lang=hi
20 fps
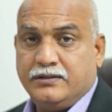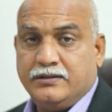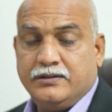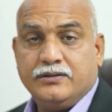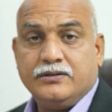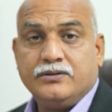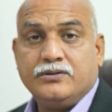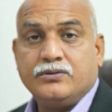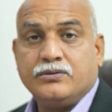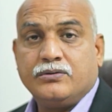का
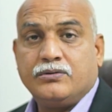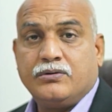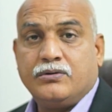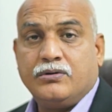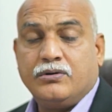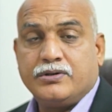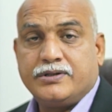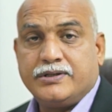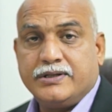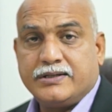जो
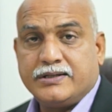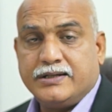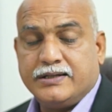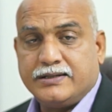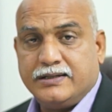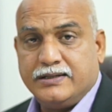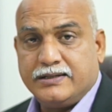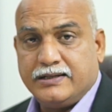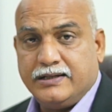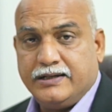कोर्सेज
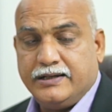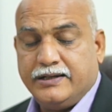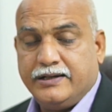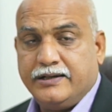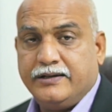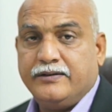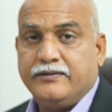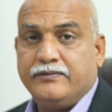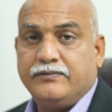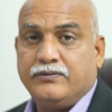का सिलसिला
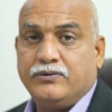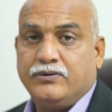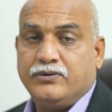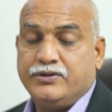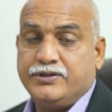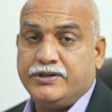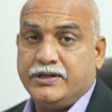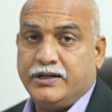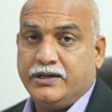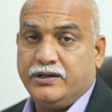है वो
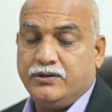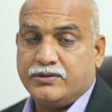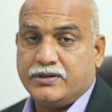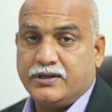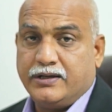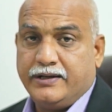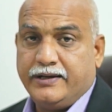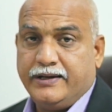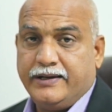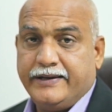जारी
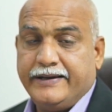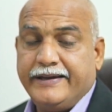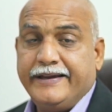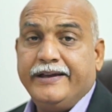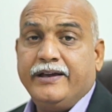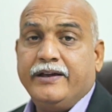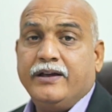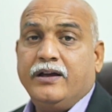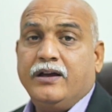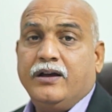वारी है
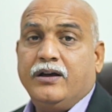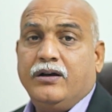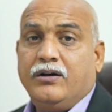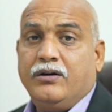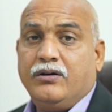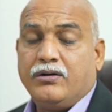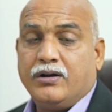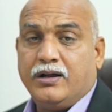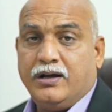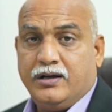
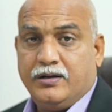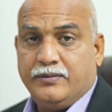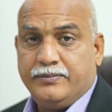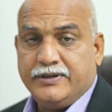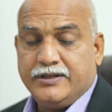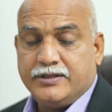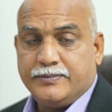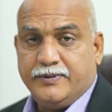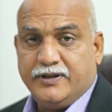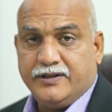और
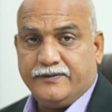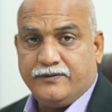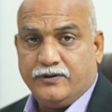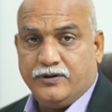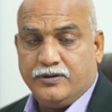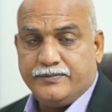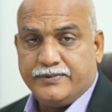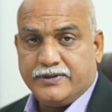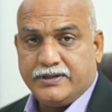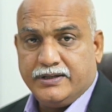आप इस
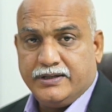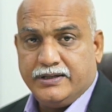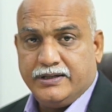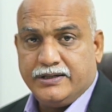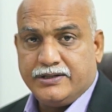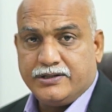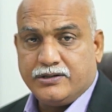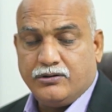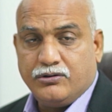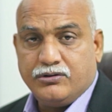प्लेटफॉर्म से
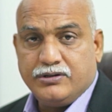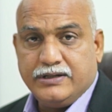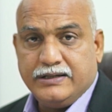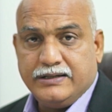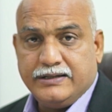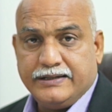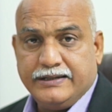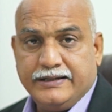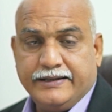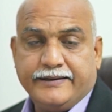
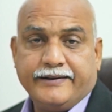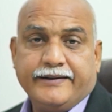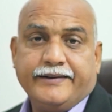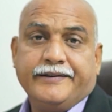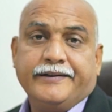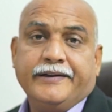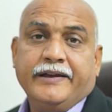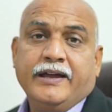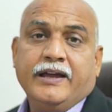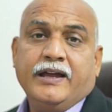एस्ट्रोलॉजी सीख
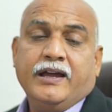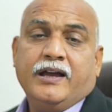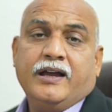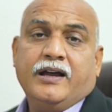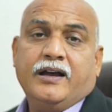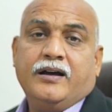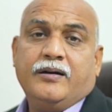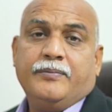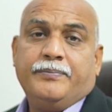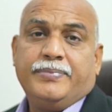रहे हैं
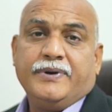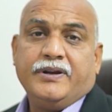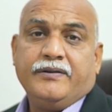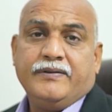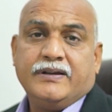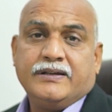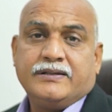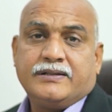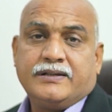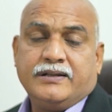अब
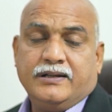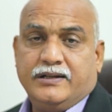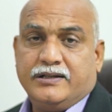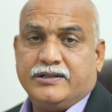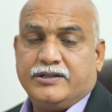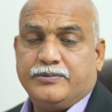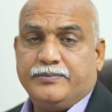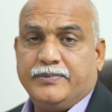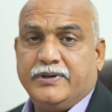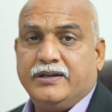प्रीवियस
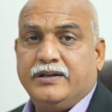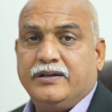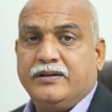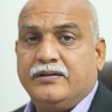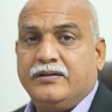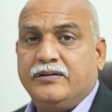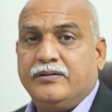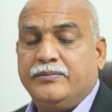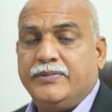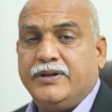क्लास में
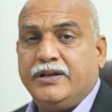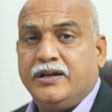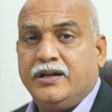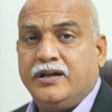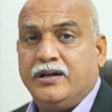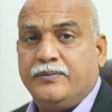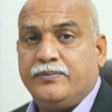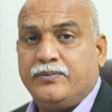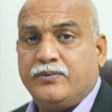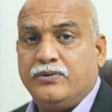आ, मैंने
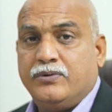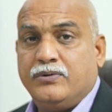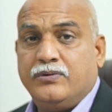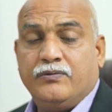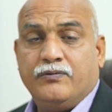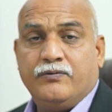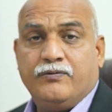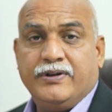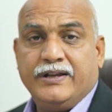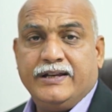आपको
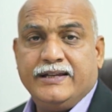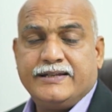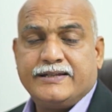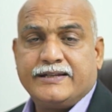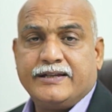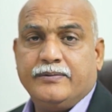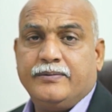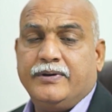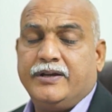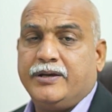
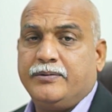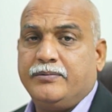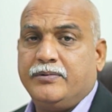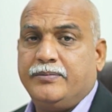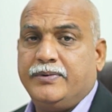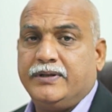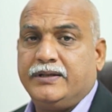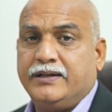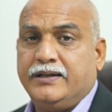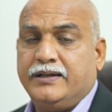वेनस के बारे
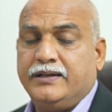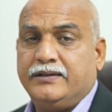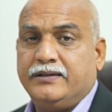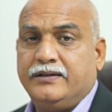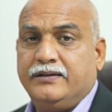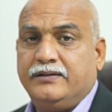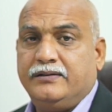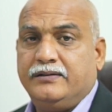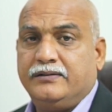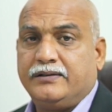में बताया
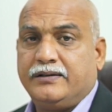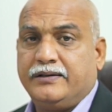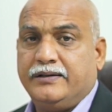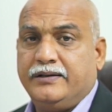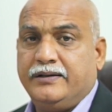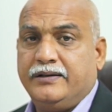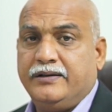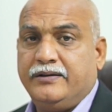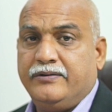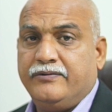था
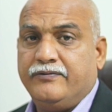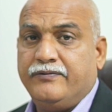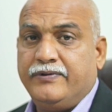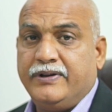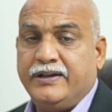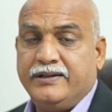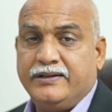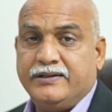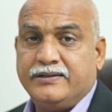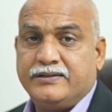कि
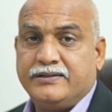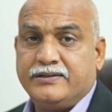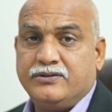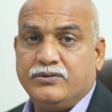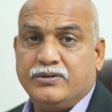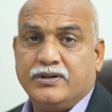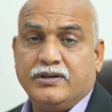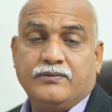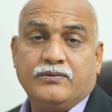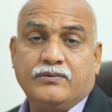वेनस
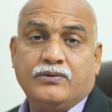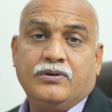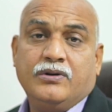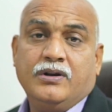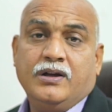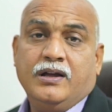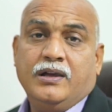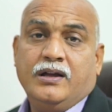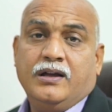जो है वो